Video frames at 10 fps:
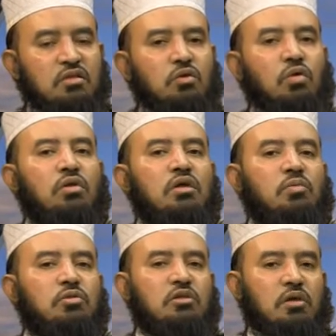তখন
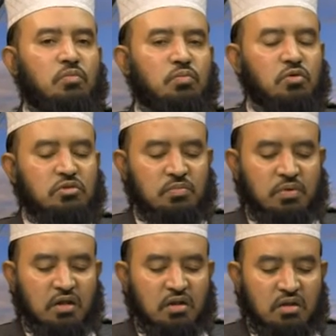কেবল তৈয়ম্মম করতে
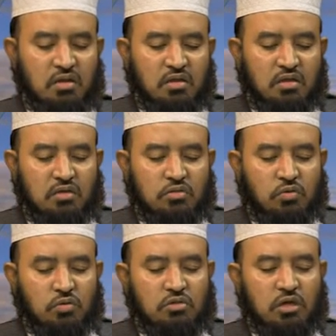পারেন তো
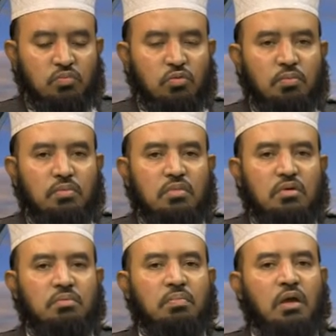তৈয়ম্মম
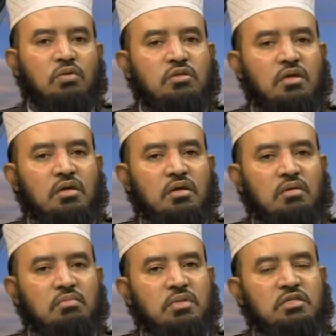বালু দিয়ে
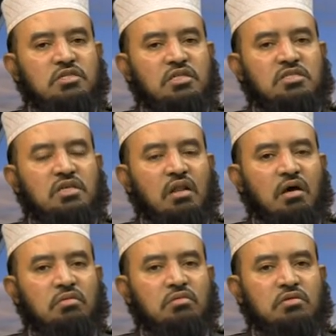মেনজেন্সিল
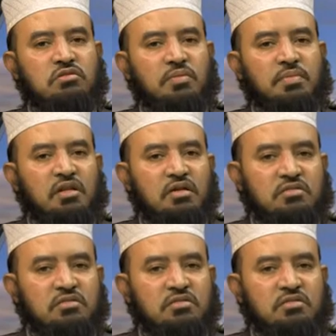আরব জমিনের